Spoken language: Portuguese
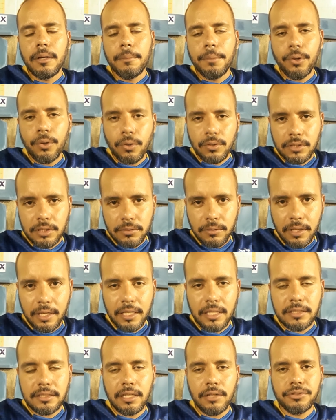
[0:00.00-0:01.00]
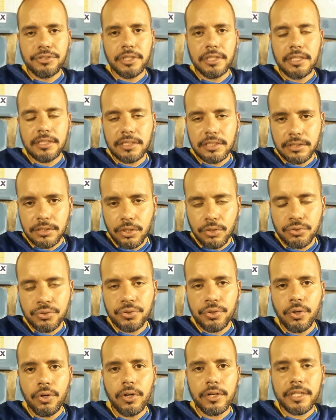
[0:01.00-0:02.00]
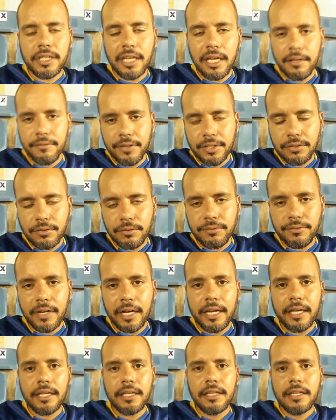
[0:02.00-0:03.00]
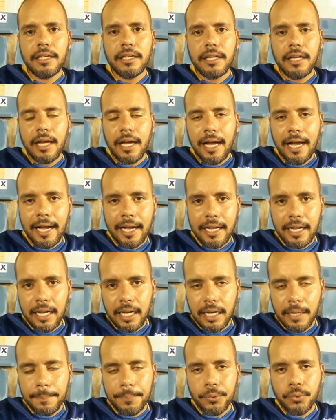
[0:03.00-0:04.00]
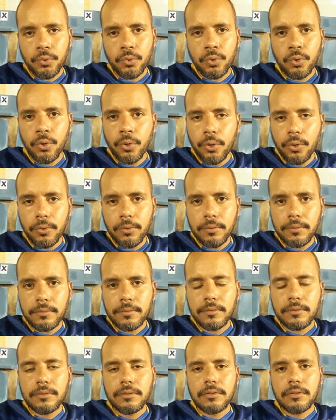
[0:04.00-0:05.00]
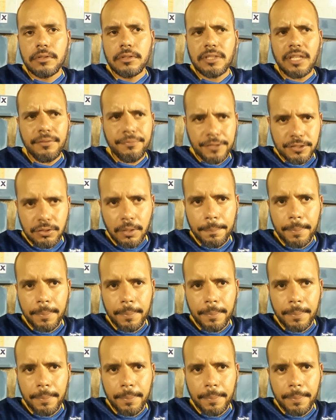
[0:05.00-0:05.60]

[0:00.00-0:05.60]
por conta de uma lesão. o Janesino não joga e Everton vai a campo no gol. Até fez uma